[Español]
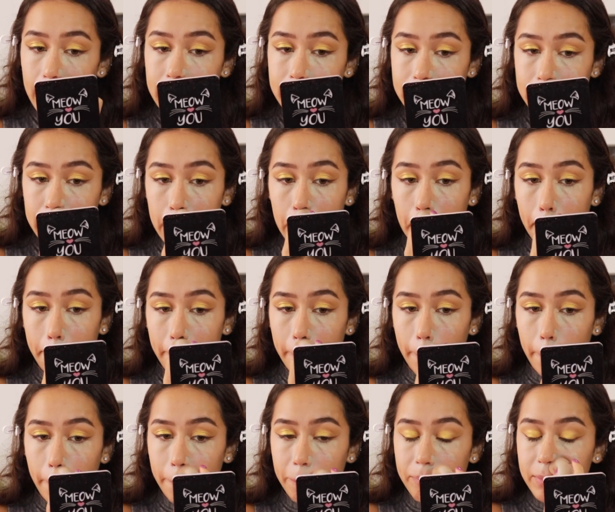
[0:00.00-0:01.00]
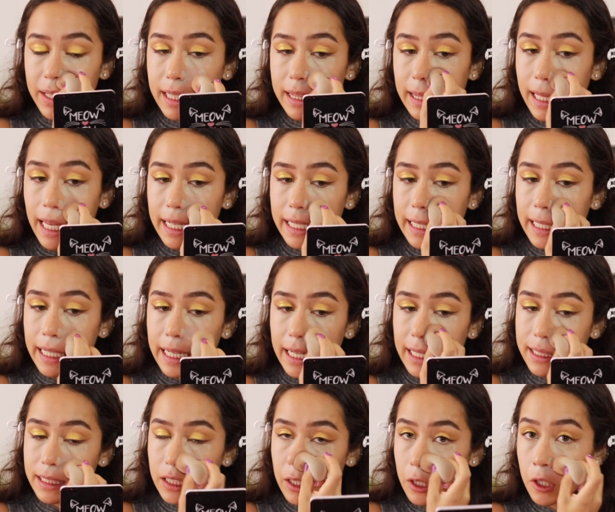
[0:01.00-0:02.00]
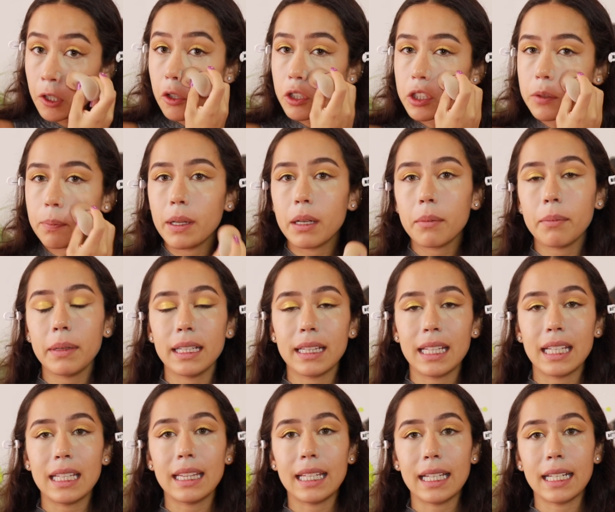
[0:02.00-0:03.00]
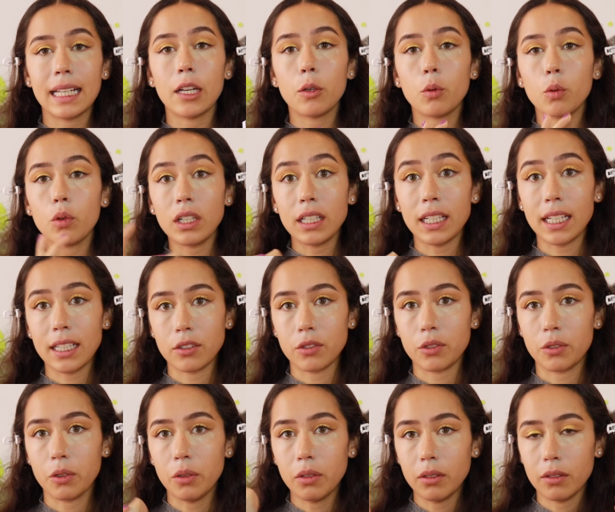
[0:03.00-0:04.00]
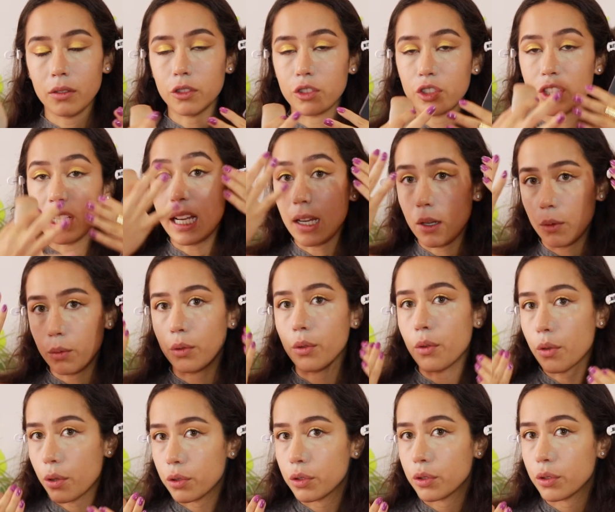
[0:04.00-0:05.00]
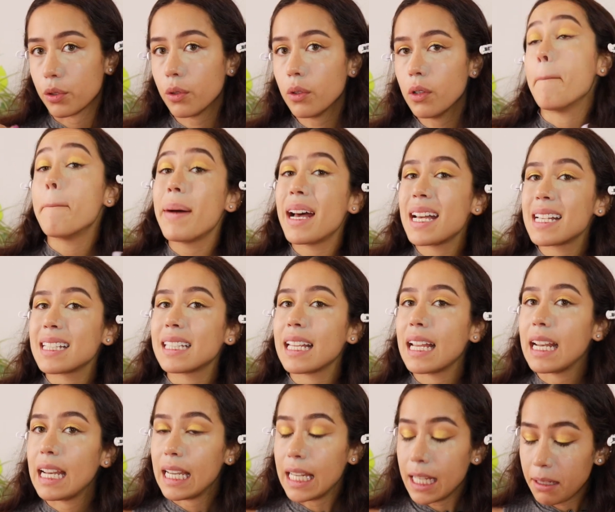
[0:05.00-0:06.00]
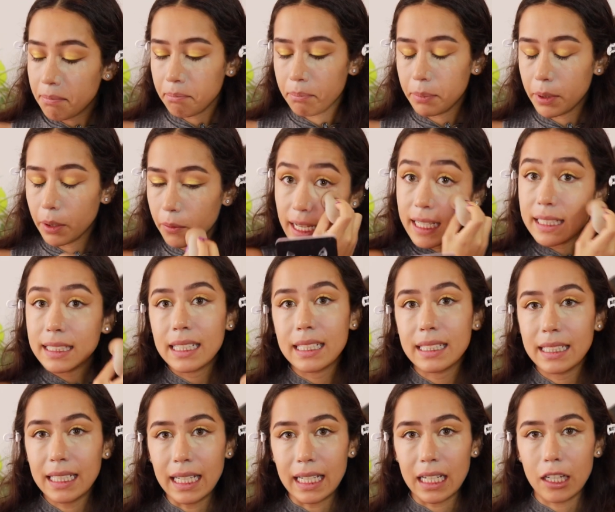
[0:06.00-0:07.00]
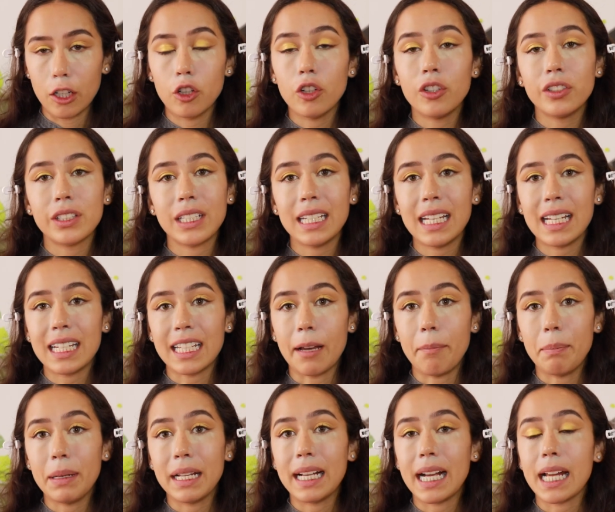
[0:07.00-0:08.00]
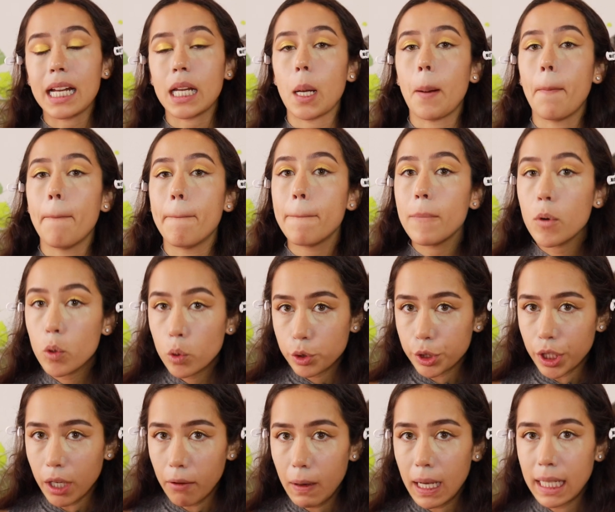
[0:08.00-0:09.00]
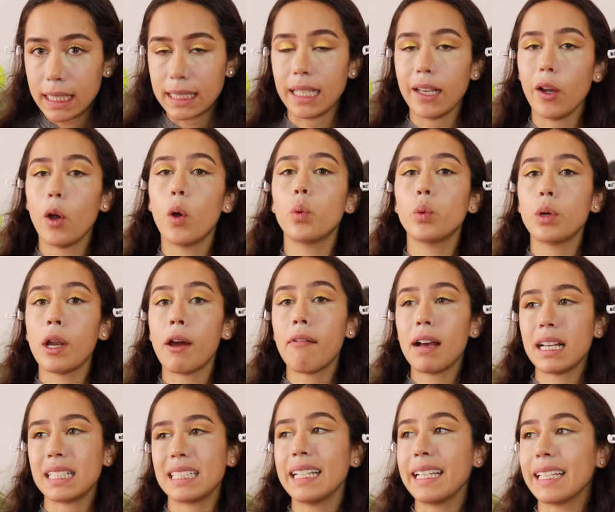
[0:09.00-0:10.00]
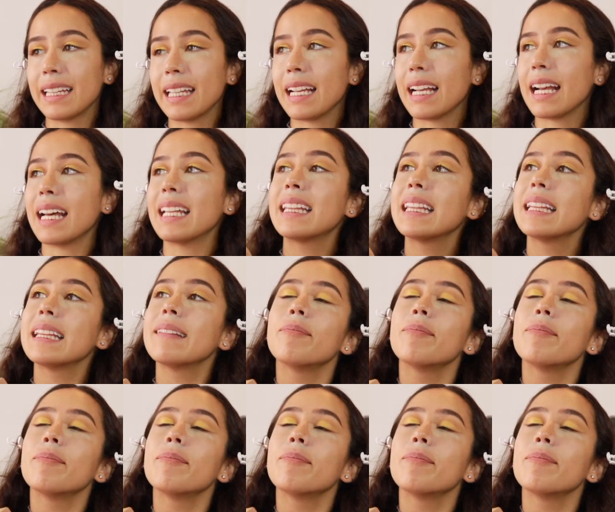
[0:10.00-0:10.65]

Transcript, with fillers: este tipo de técnicas nos permiten tener un lienzo, o sea, un rostro más limpio. Es decir, no tener que aplicar mucha base o una base que tenga